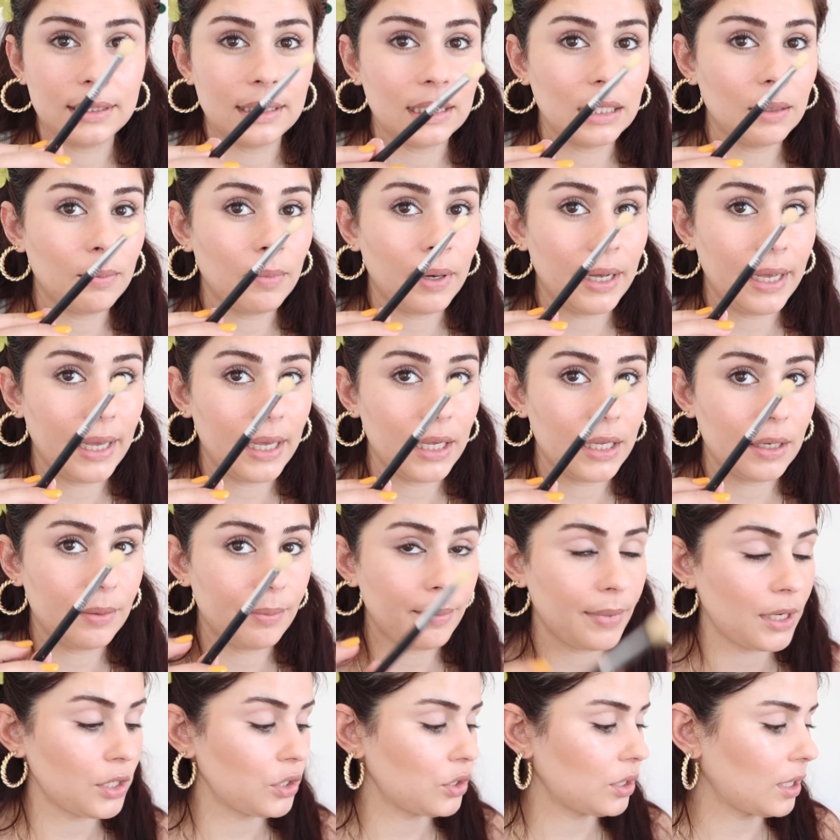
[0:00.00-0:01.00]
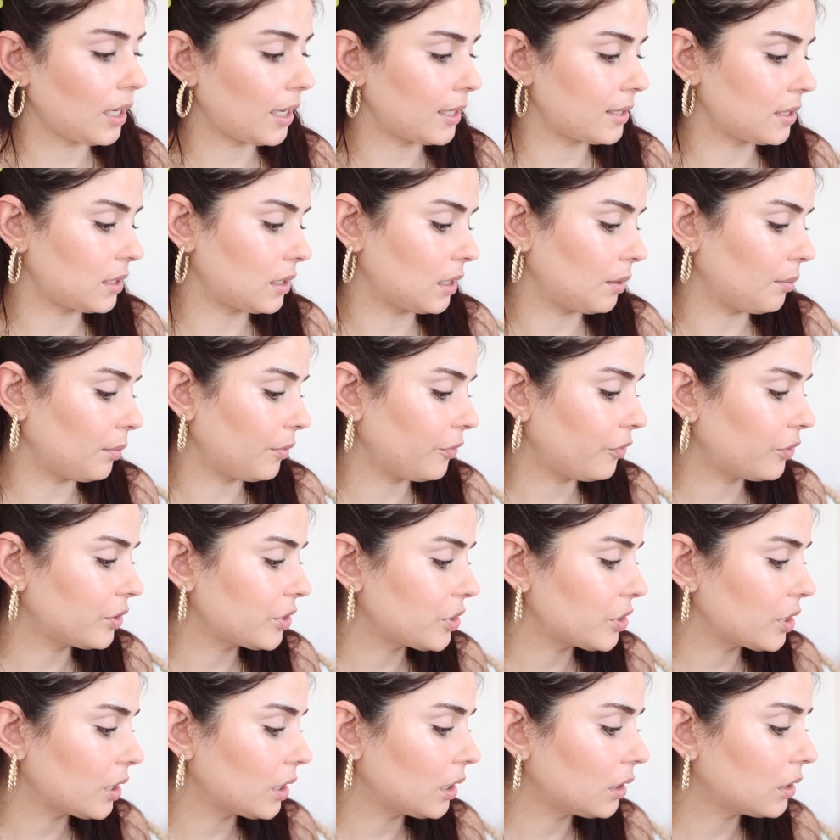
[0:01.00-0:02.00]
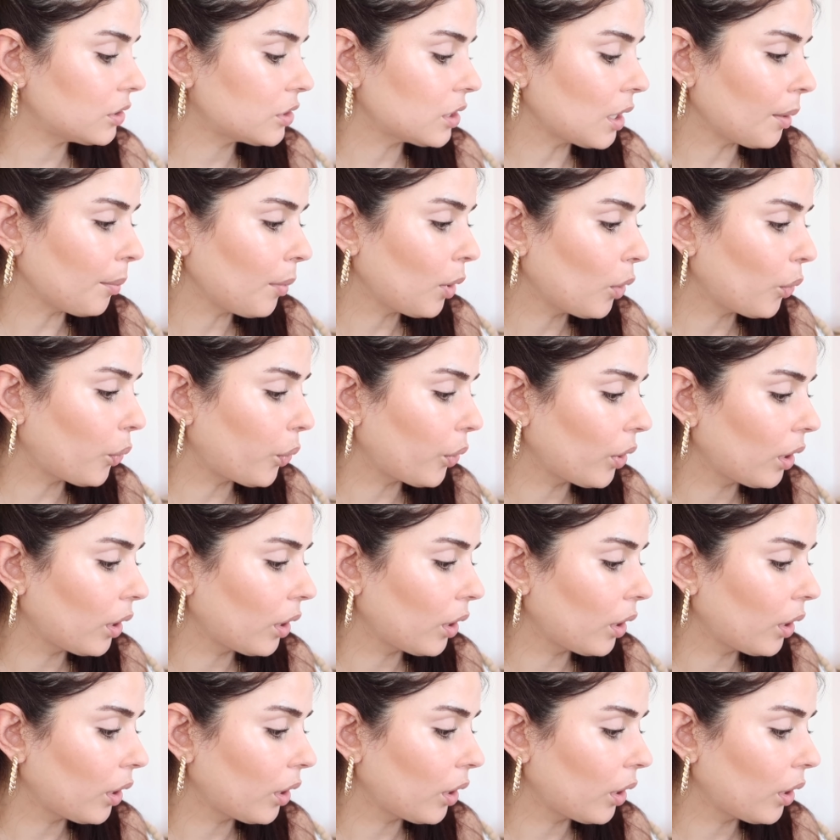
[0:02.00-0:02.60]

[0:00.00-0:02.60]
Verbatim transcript: Sigma Y 25 tarzında bir fırça alacağım.